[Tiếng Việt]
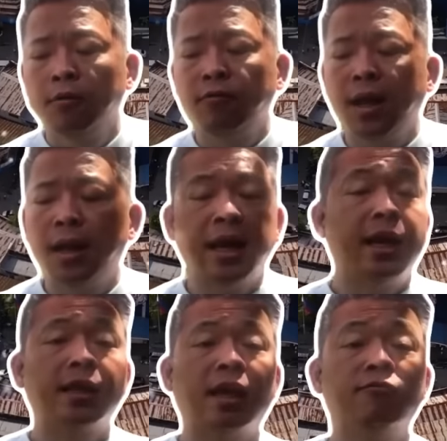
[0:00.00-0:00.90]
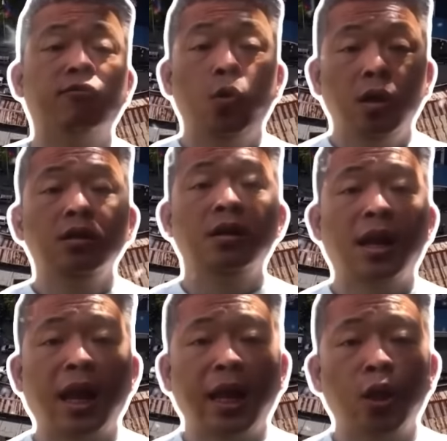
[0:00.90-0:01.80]
và đây là cái thành phố lớn thứ
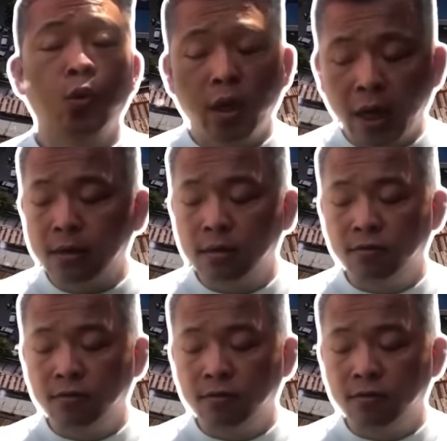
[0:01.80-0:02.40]
hai của Ukraine